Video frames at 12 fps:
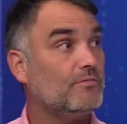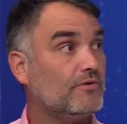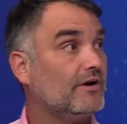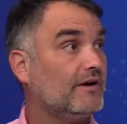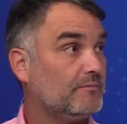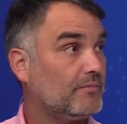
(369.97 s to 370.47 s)

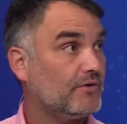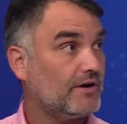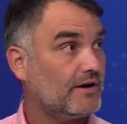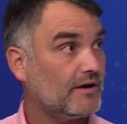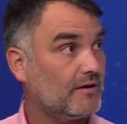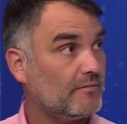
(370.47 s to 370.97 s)
por,
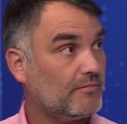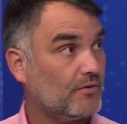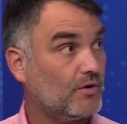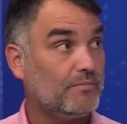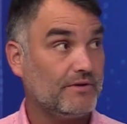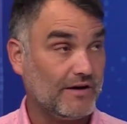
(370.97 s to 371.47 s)

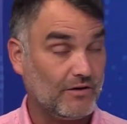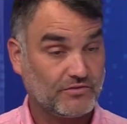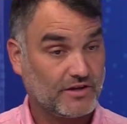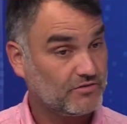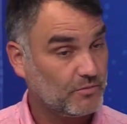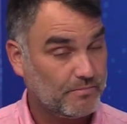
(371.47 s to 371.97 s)
los privados.
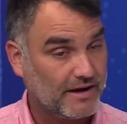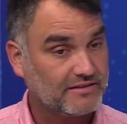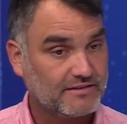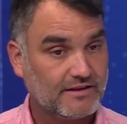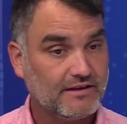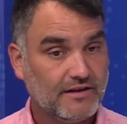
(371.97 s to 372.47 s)
eso es
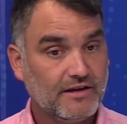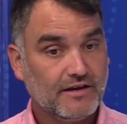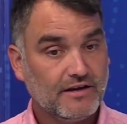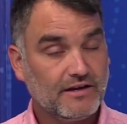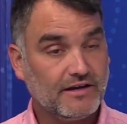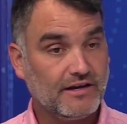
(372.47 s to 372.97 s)
parte
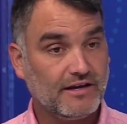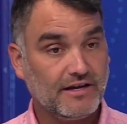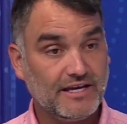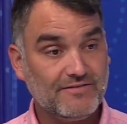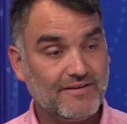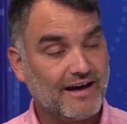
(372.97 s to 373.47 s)
eh,
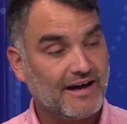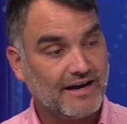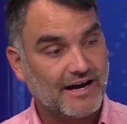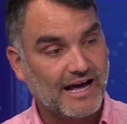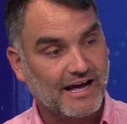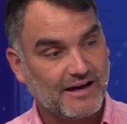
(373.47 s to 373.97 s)
y
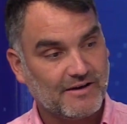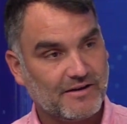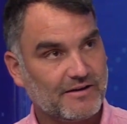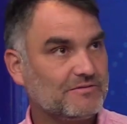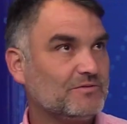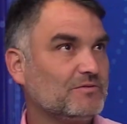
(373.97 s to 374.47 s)
va a
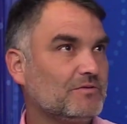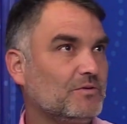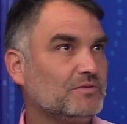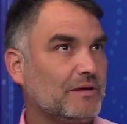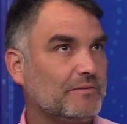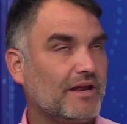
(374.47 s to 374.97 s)

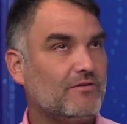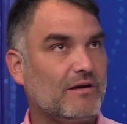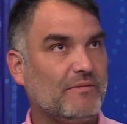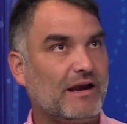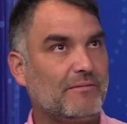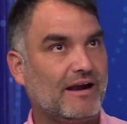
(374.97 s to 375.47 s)
contaminar una
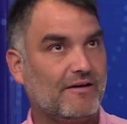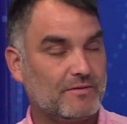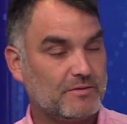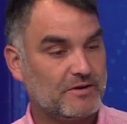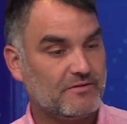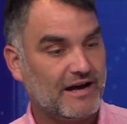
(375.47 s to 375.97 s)
mala
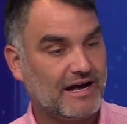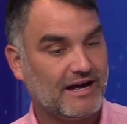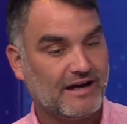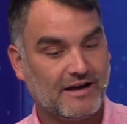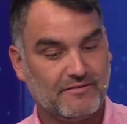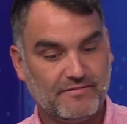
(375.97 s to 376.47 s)
palabra, pero
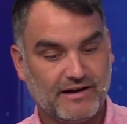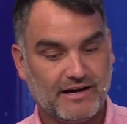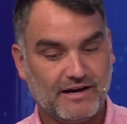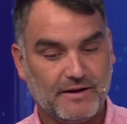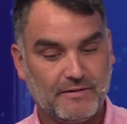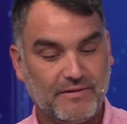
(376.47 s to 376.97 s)

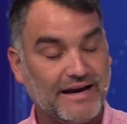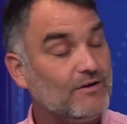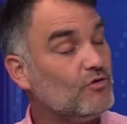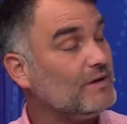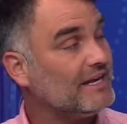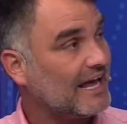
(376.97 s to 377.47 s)
va, a
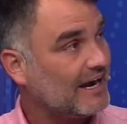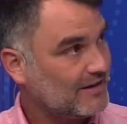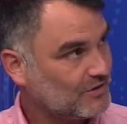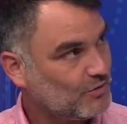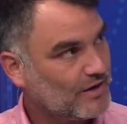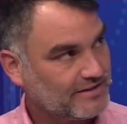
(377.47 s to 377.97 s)

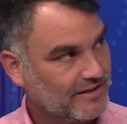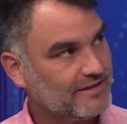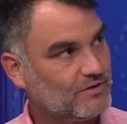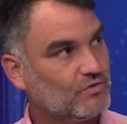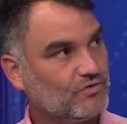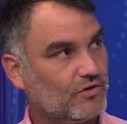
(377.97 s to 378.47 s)
iluminar todas estas
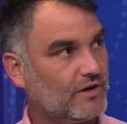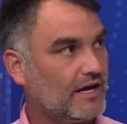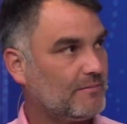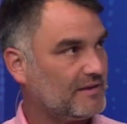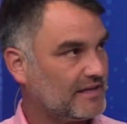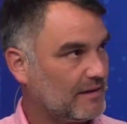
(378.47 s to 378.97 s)
discusiones
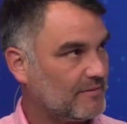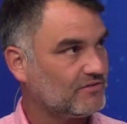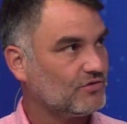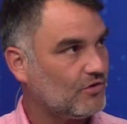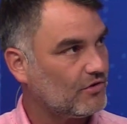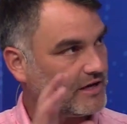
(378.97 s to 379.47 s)
en materia de
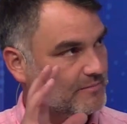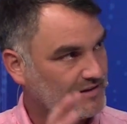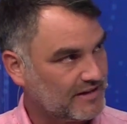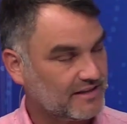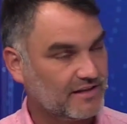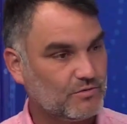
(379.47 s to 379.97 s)
pensiones, en
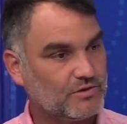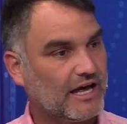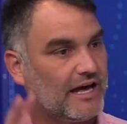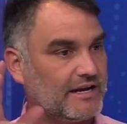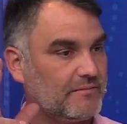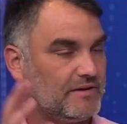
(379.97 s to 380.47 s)
materia
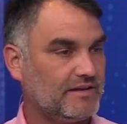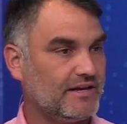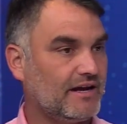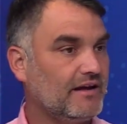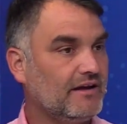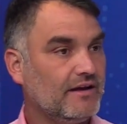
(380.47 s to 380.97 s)
tributaria, en
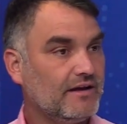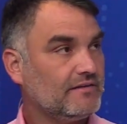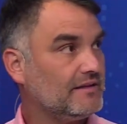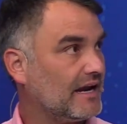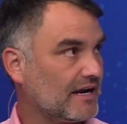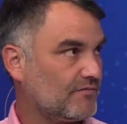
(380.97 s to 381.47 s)
materia
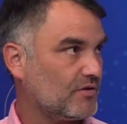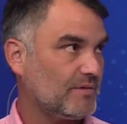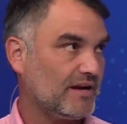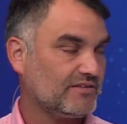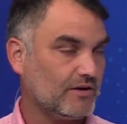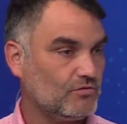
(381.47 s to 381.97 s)
de la
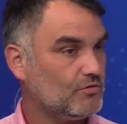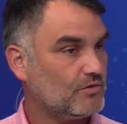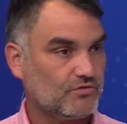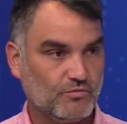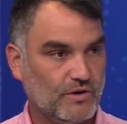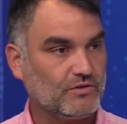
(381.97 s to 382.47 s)
reforma de la salud,
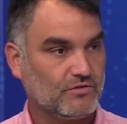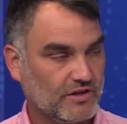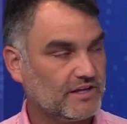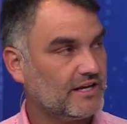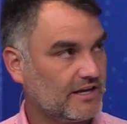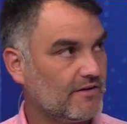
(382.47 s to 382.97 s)
por supuesto. O
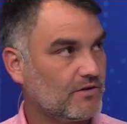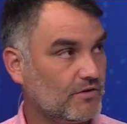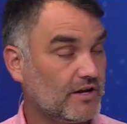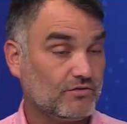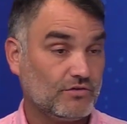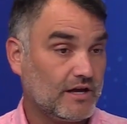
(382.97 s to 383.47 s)
sea, tiene que ver
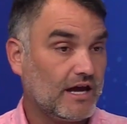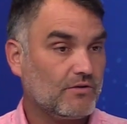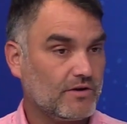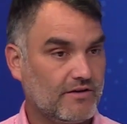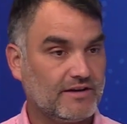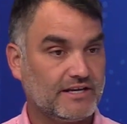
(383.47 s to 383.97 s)
con eso y es
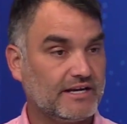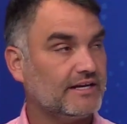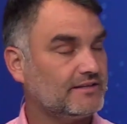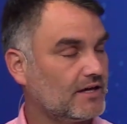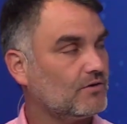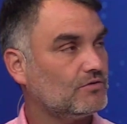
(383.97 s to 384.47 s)
algo que va a tener
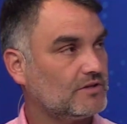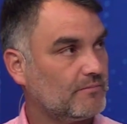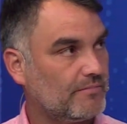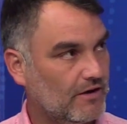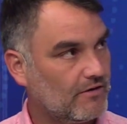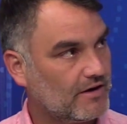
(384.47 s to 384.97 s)
que estar
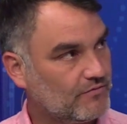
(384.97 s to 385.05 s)
contemplado en la